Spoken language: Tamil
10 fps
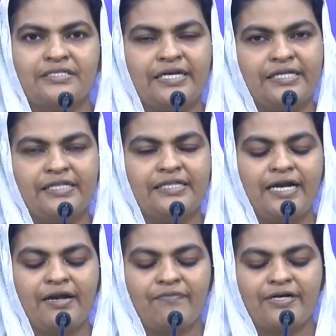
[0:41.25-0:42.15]

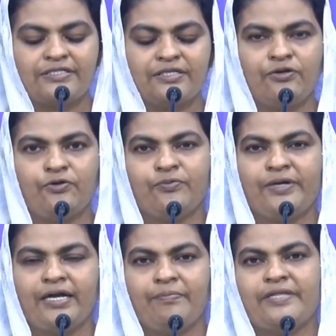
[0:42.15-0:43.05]
சங்கீதத்திலே நாம் வாசிக்கிறோம்
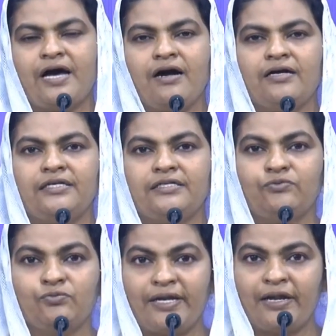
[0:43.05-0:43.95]
எங்கள் பிதாக்கள்
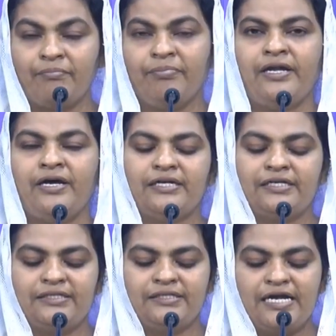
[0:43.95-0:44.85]
உம்மை
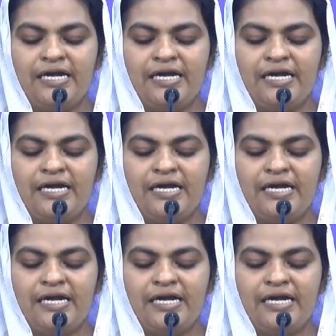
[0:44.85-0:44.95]
நம்பினார்கள்